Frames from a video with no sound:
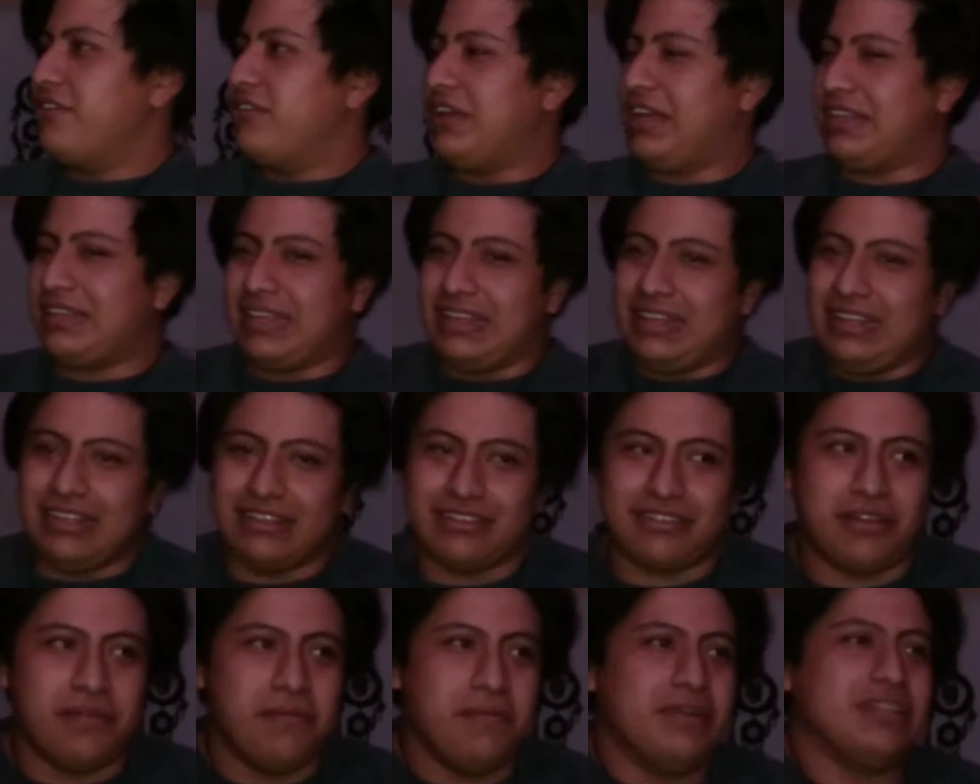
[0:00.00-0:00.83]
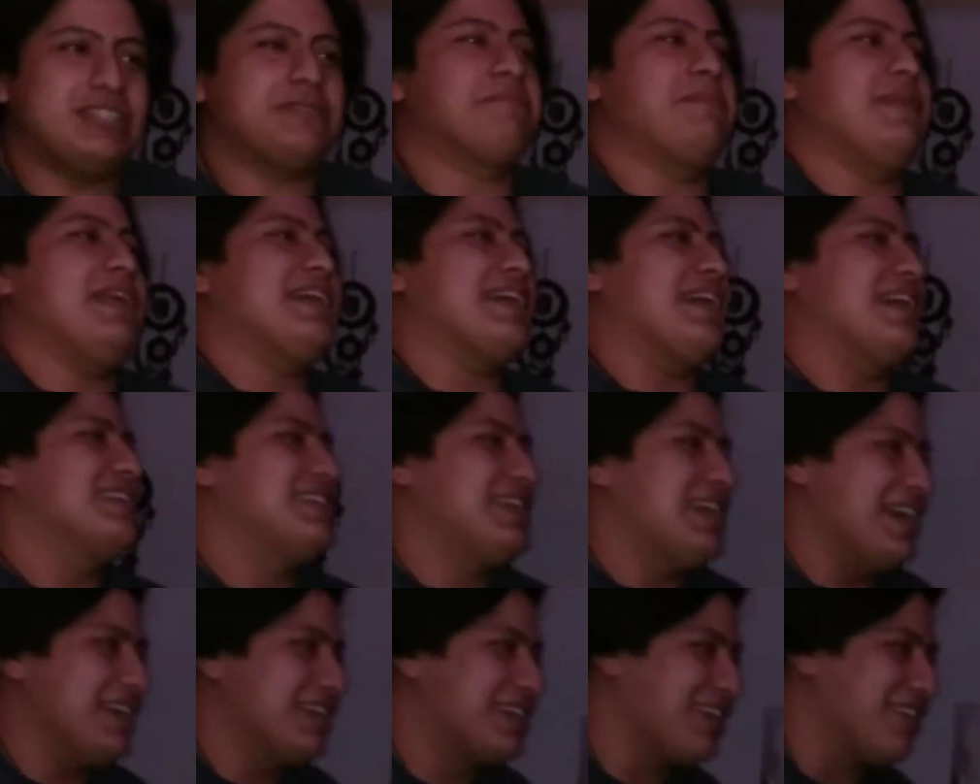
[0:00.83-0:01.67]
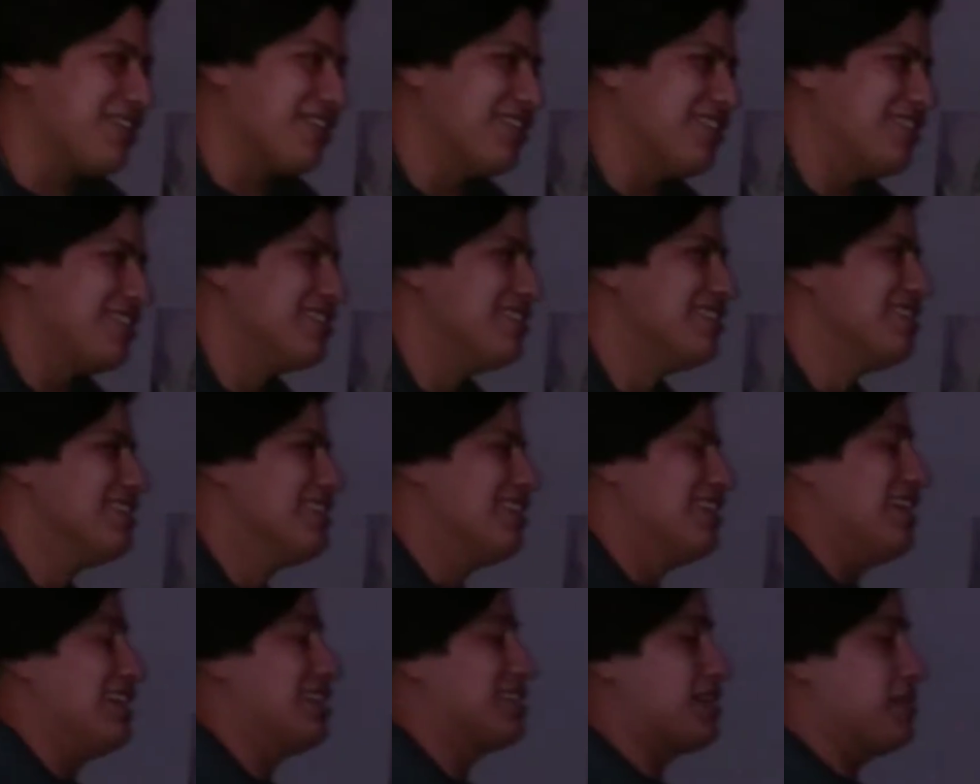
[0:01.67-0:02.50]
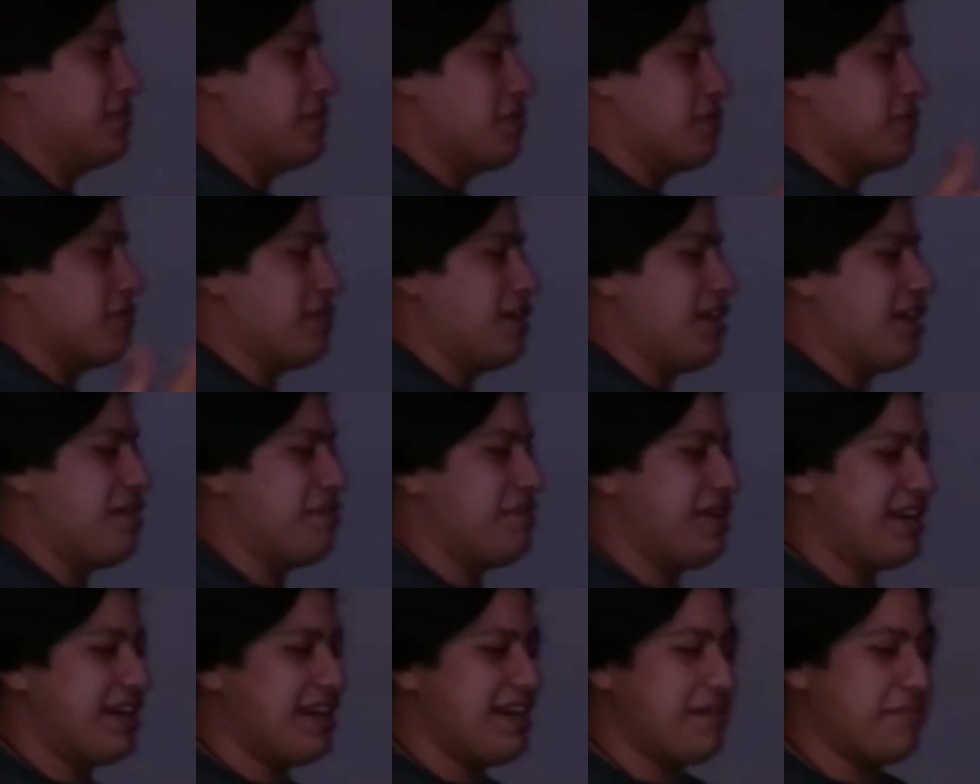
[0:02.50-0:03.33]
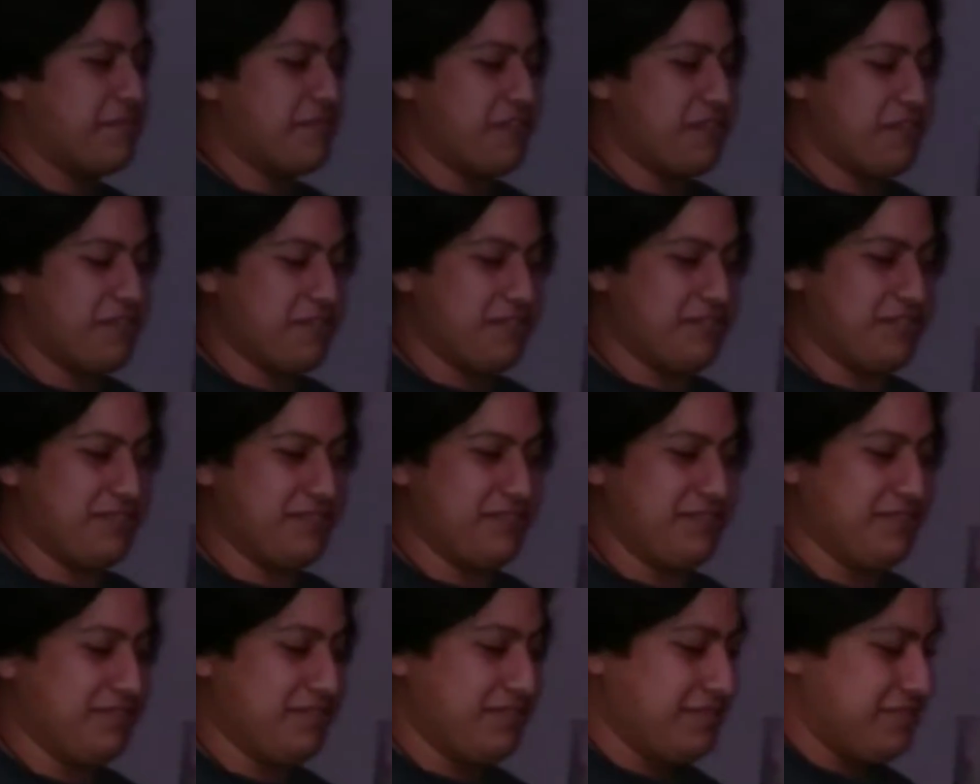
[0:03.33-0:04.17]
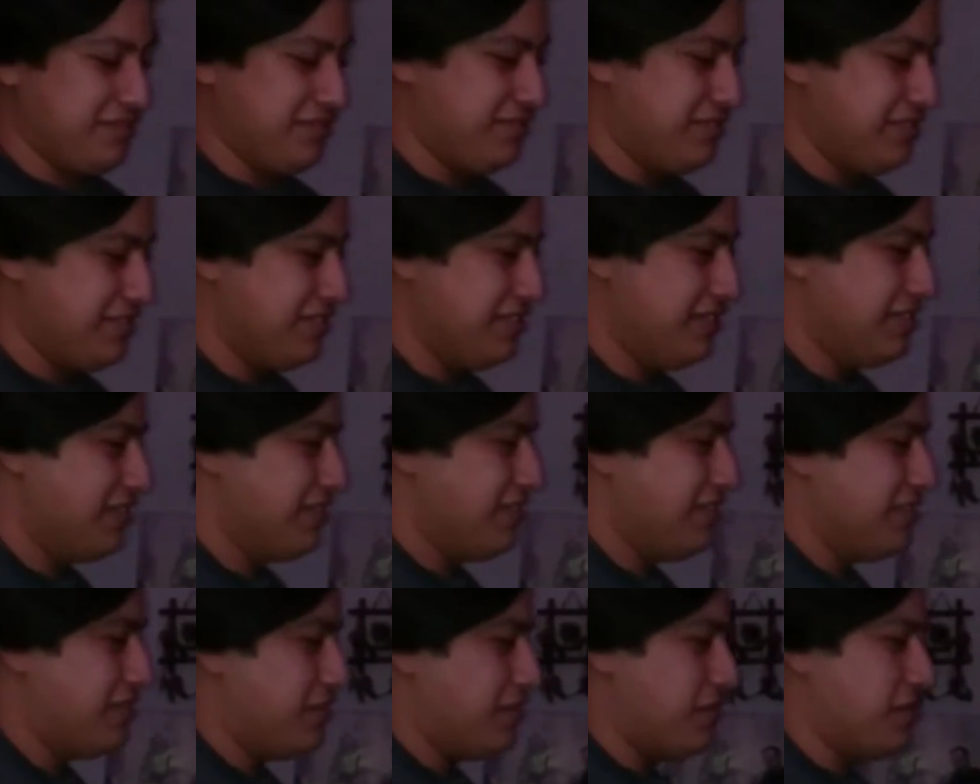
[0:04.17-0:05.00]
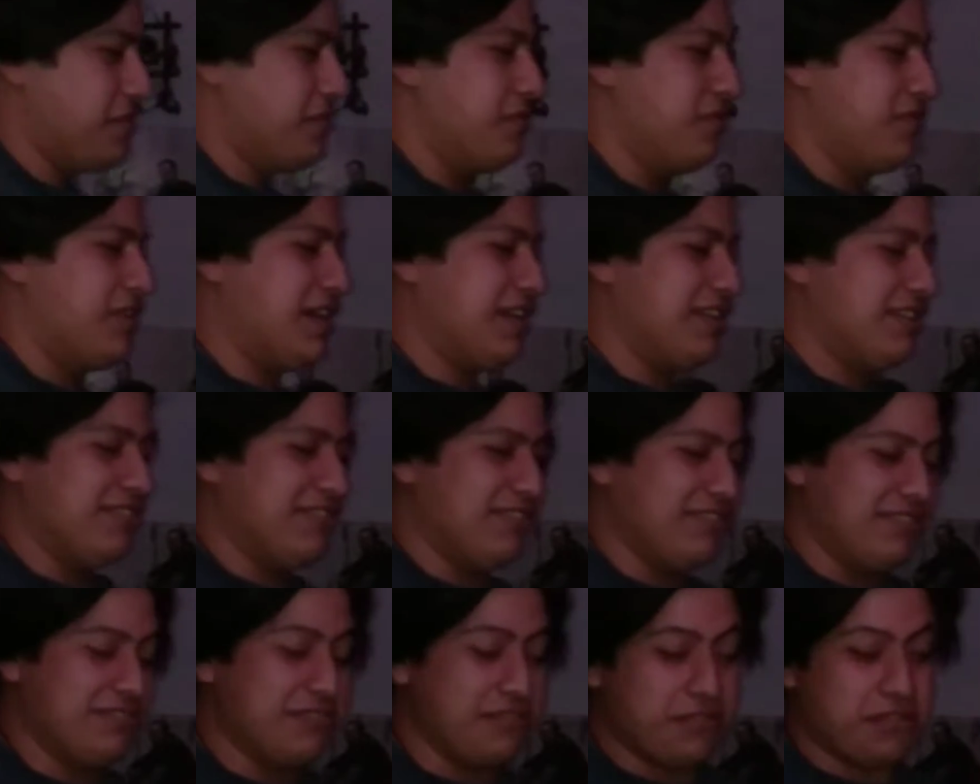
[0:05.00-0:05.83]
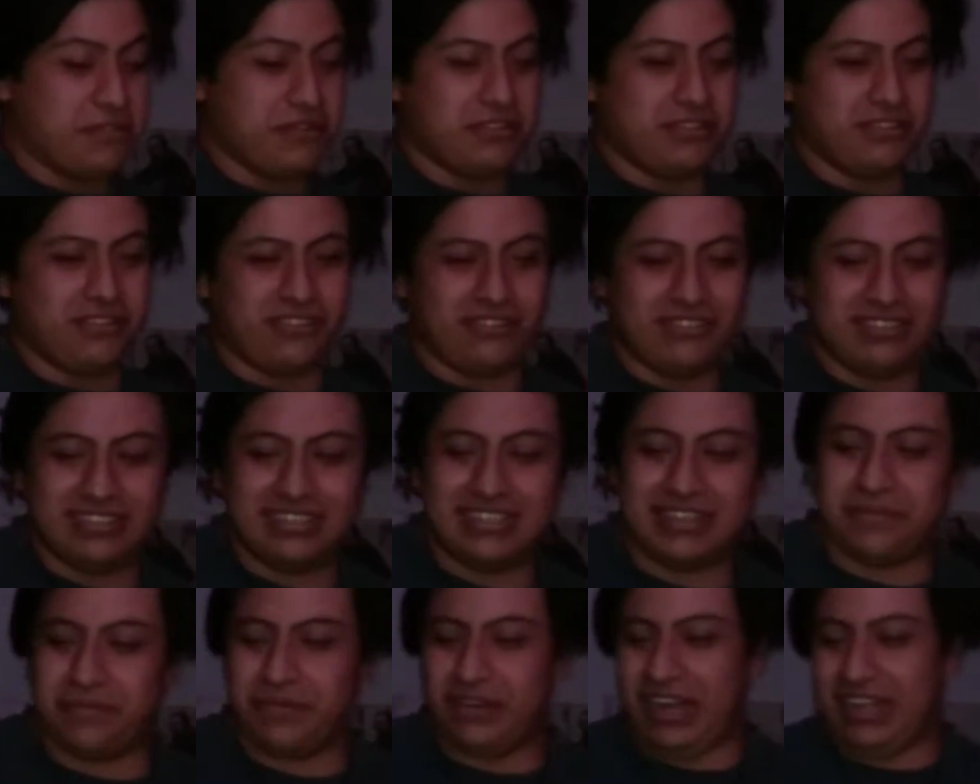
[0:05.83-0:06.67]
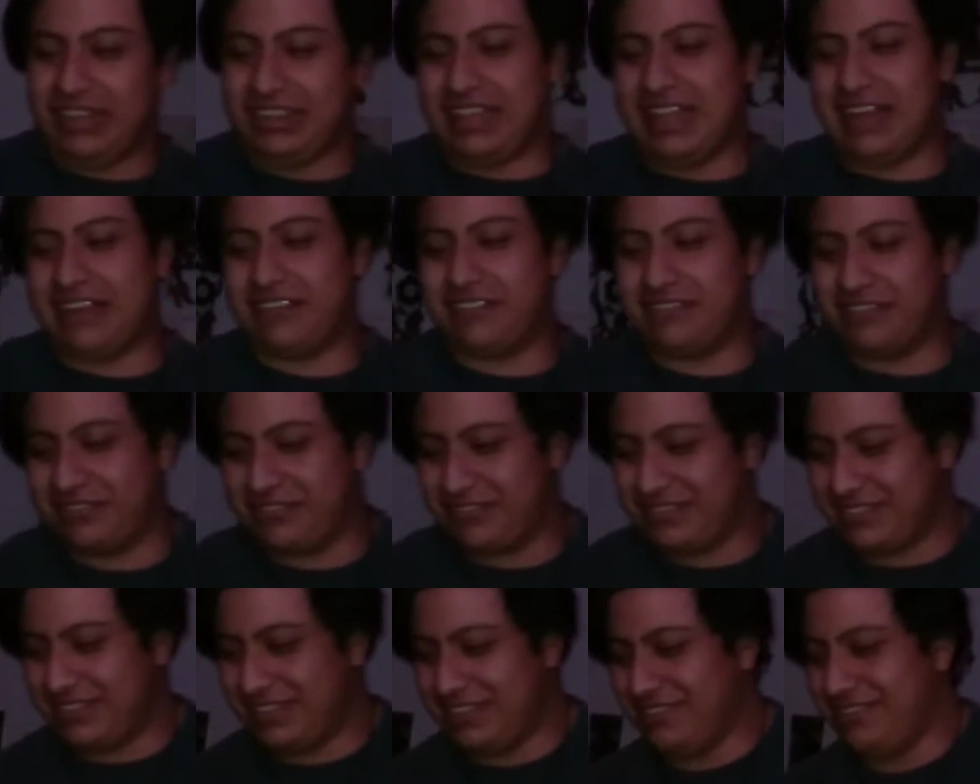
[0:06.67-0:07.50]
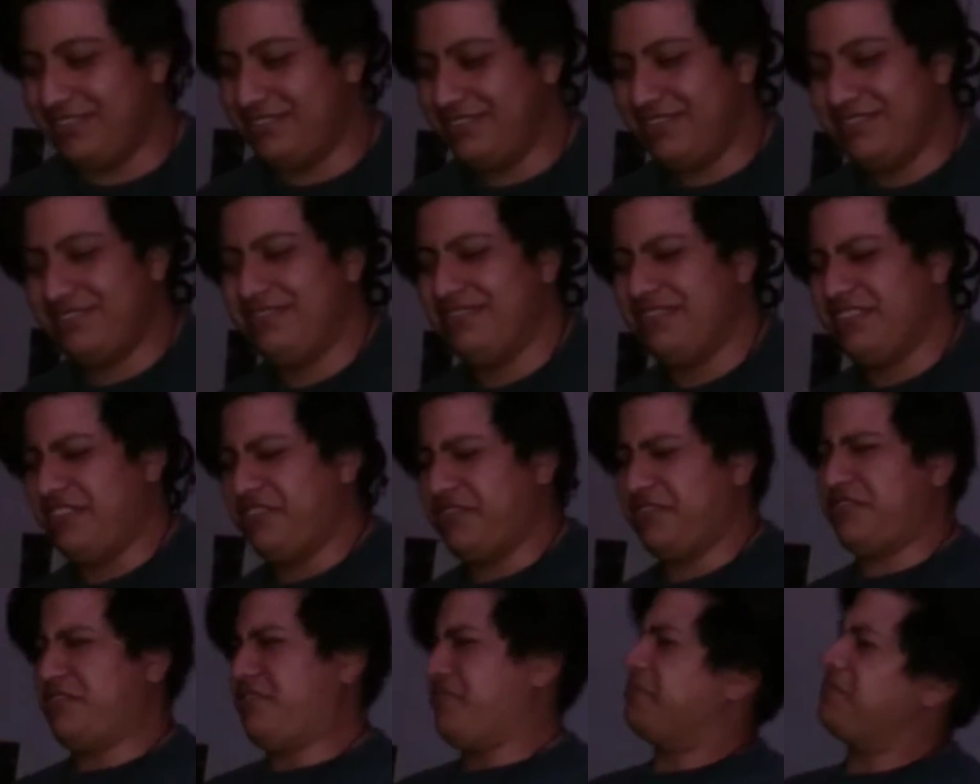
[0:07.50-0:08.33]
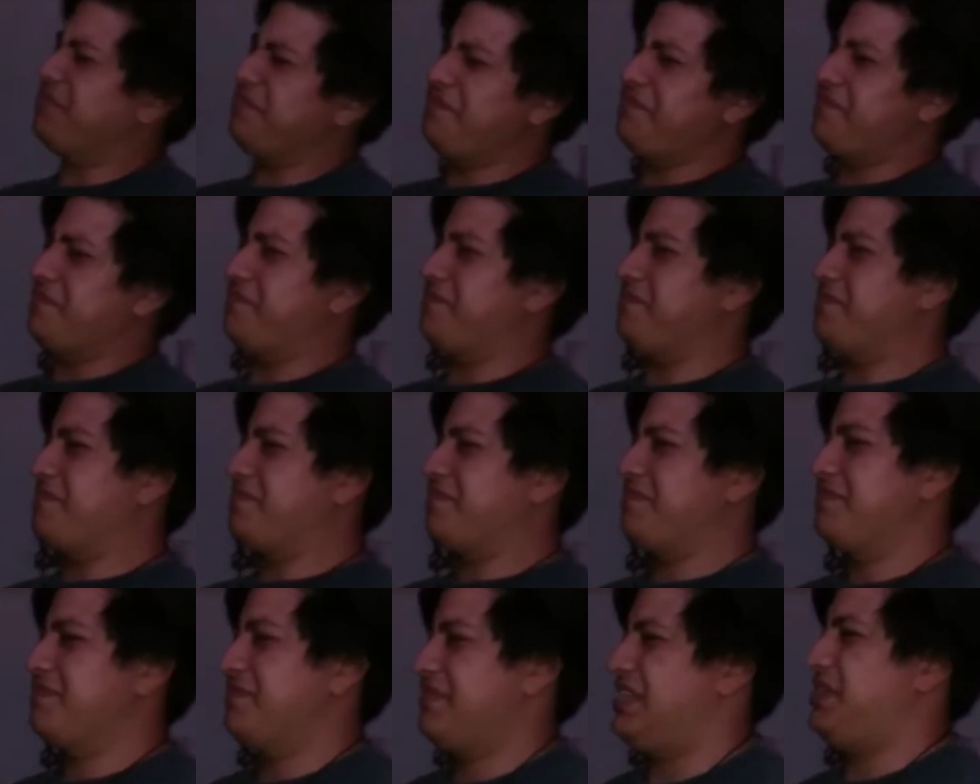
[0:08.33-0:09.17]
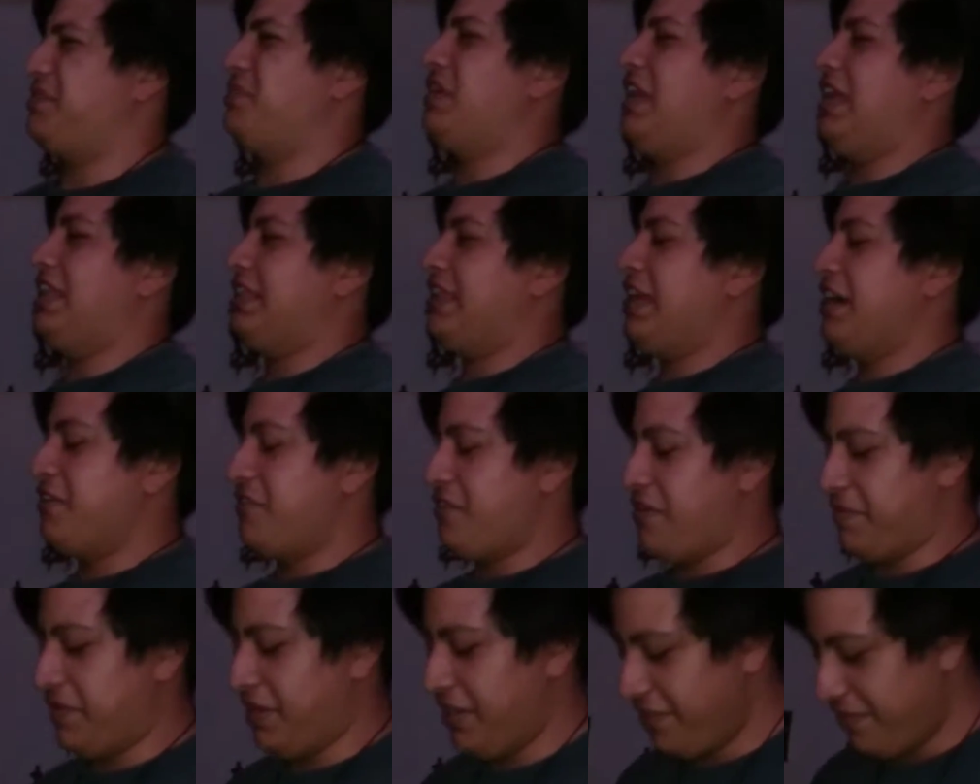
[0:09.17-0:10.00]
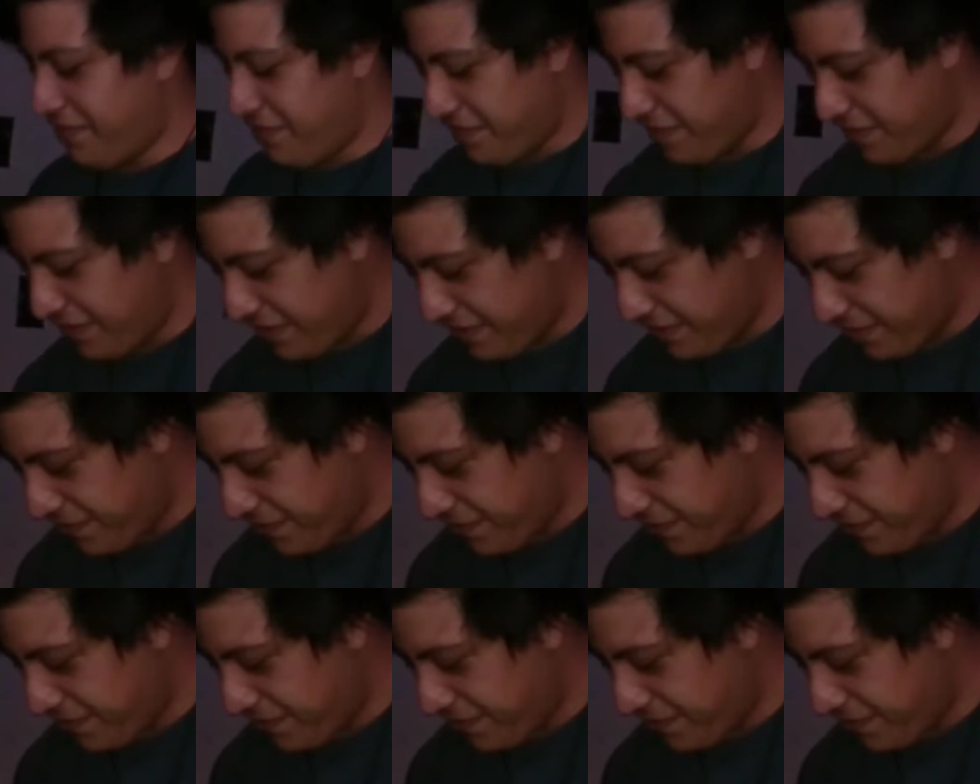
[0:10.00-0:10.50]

O sea, ¿cómo explicas eso? es que me volvió a la verga con, con un, un condón sabor a taco, ¿no? Sí. El doctor, mm, Sabor a taco, a ver.